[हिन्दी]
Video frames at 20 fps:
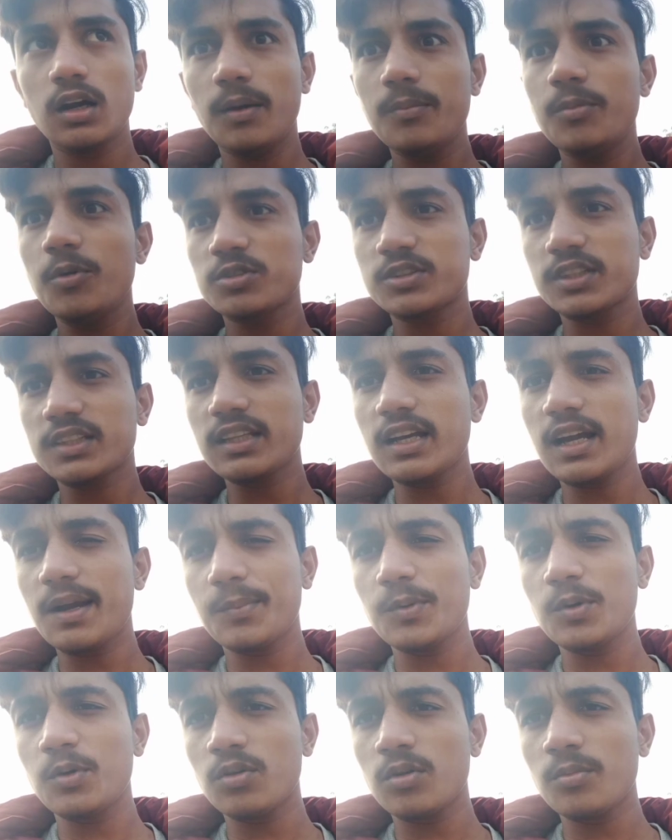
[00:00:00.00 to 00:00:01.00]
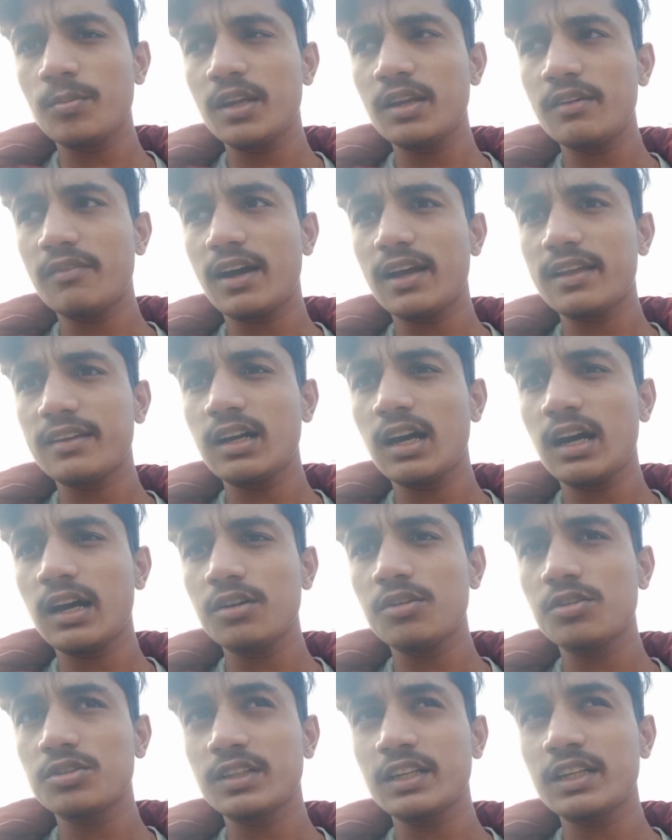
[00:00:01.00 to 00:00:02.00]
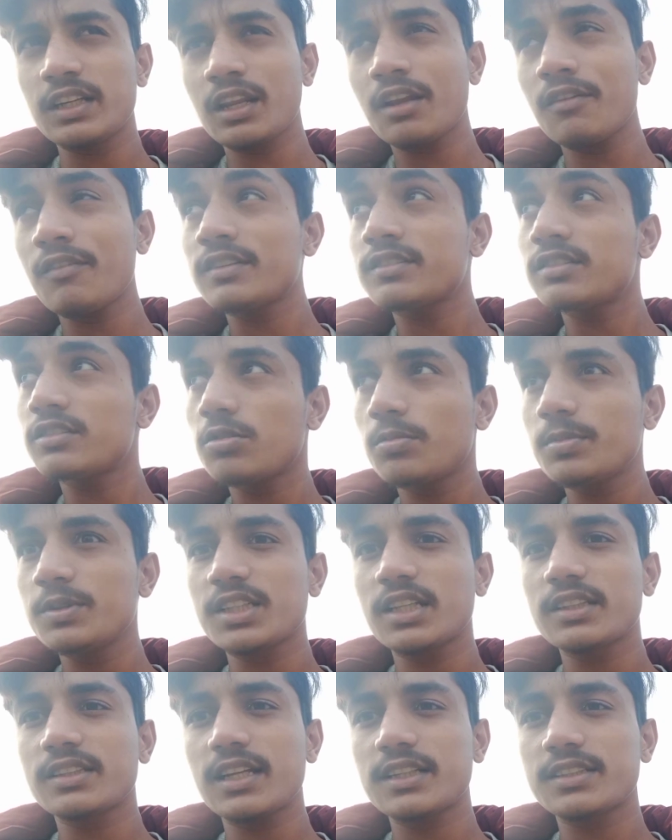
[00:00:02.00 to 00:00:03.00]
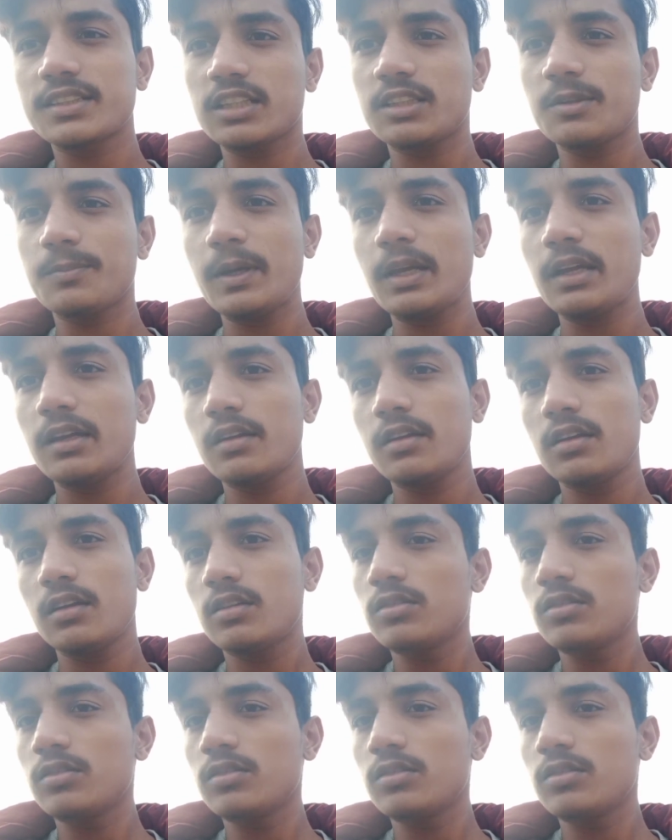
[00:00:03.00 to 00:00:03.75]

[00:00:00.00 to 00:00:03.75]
अभी हो सकता है आप लोगों को मेरी आवाज़ ना आ रही हो जनरेटर की वजह से तो अभी चलते हैं छत पर